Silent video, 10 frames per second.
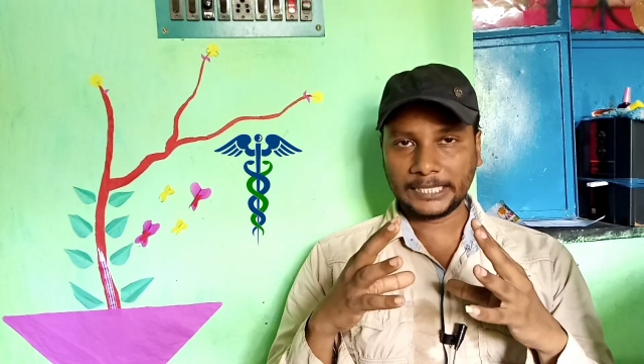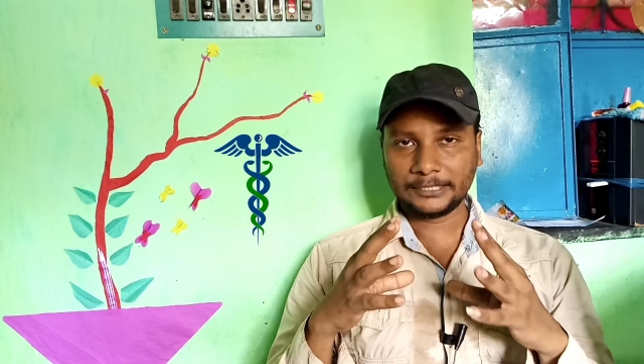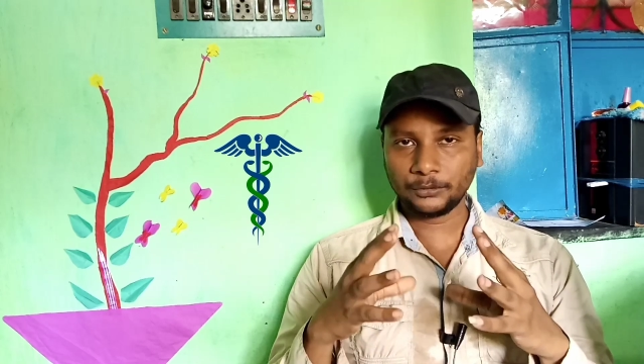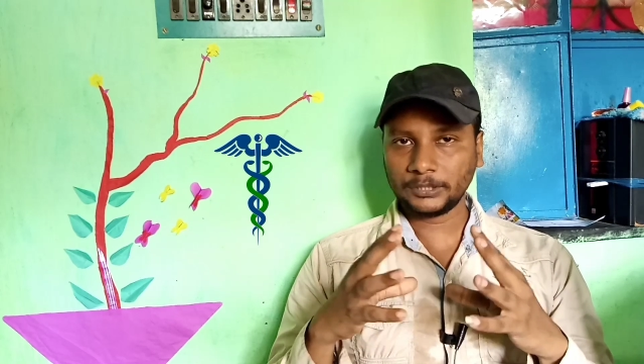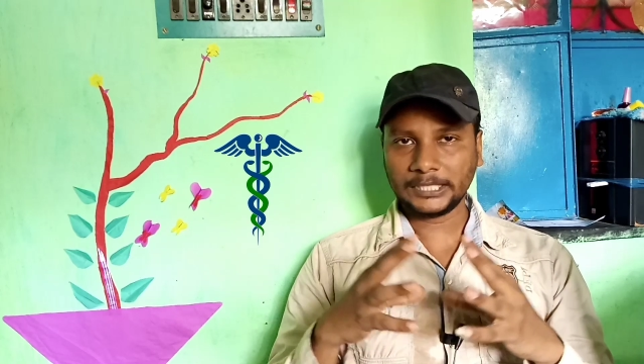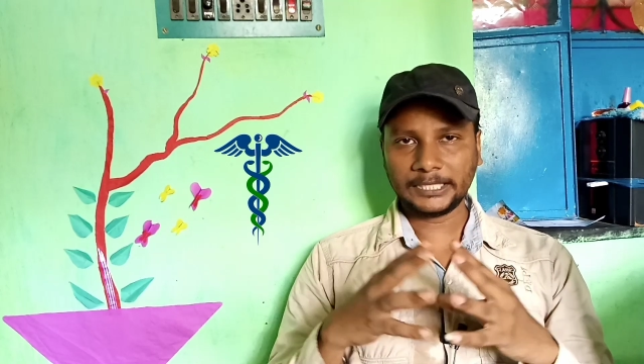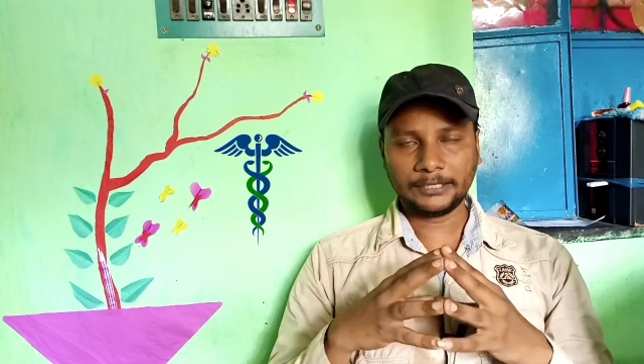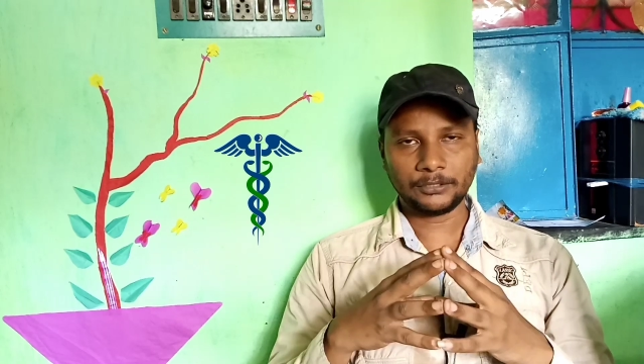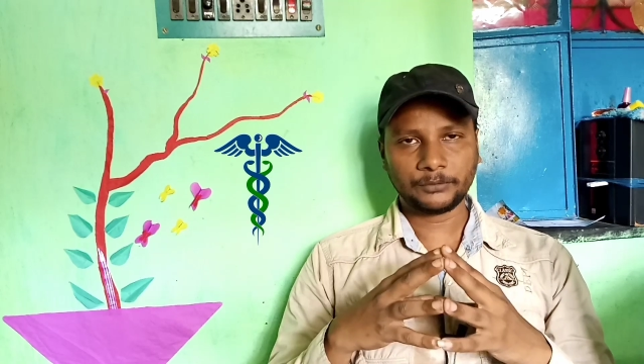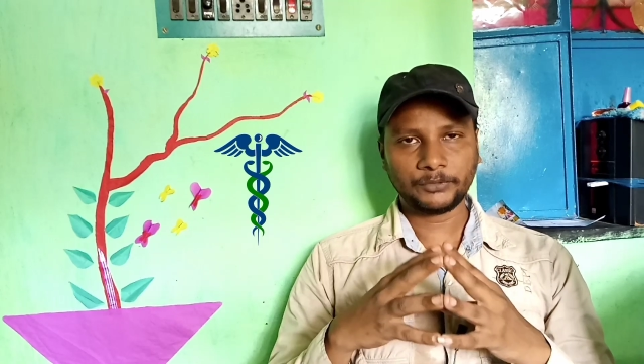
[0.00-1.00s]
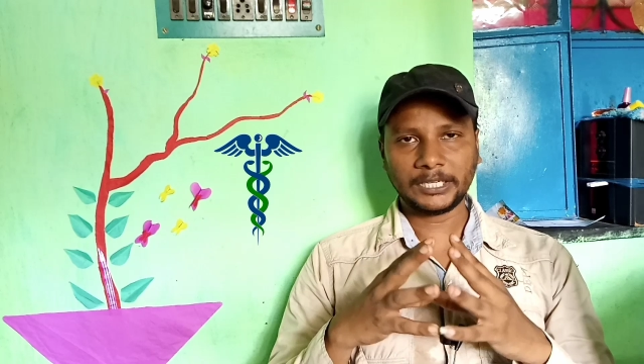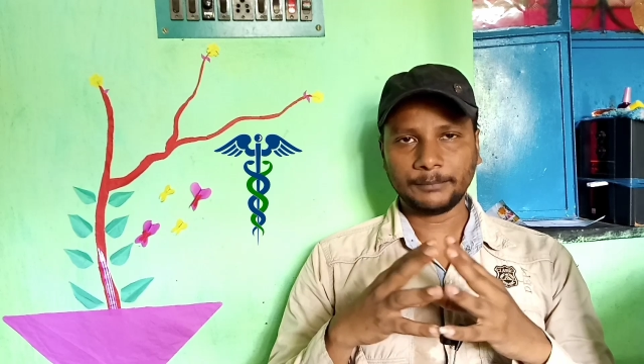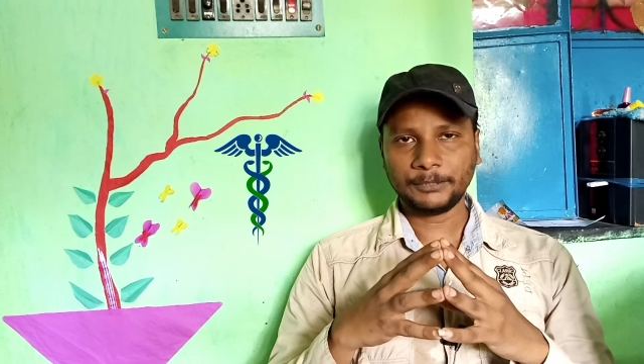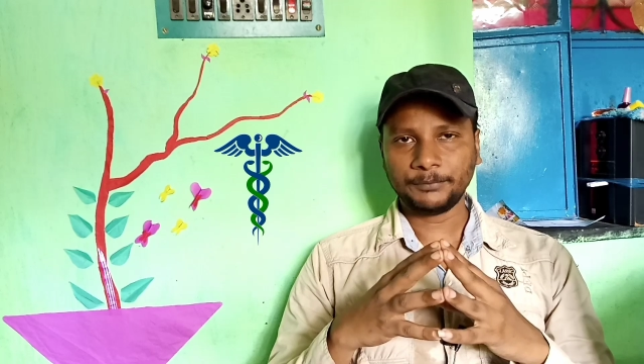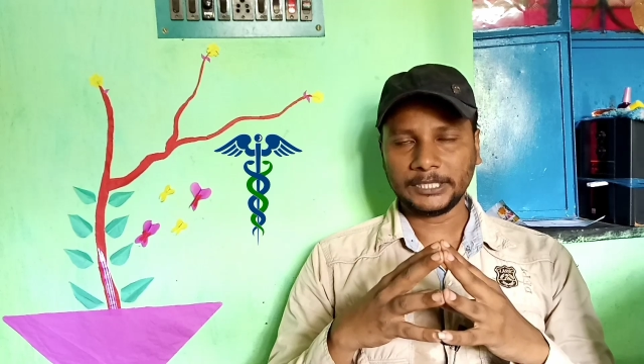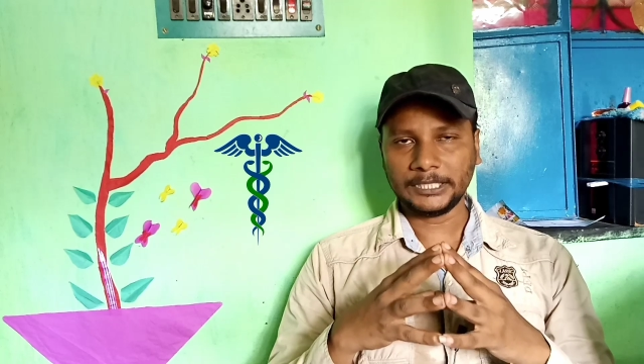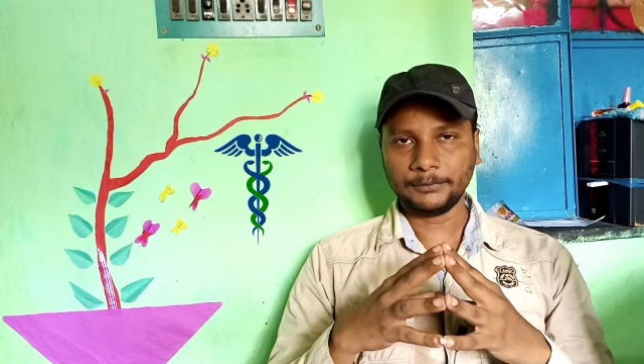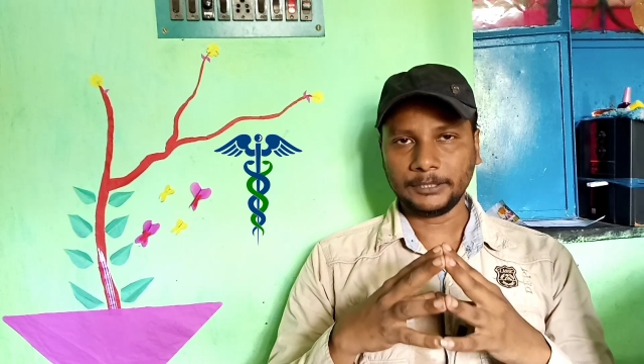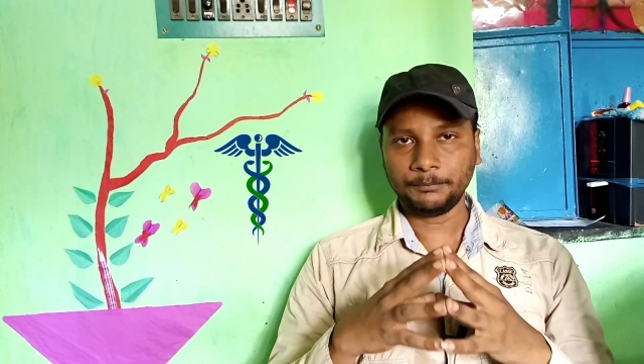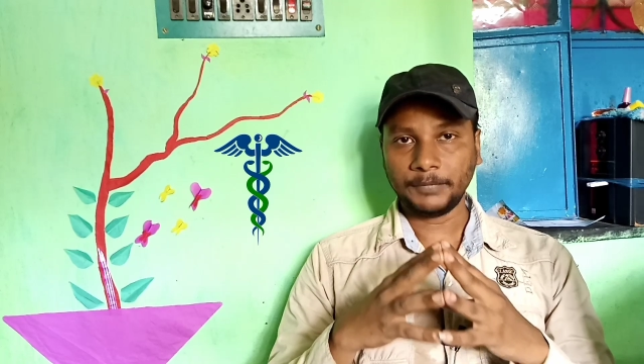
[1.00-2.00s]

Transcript: রাজ্যতে এই হসপিটাল আপনি পেয়ে যাবেন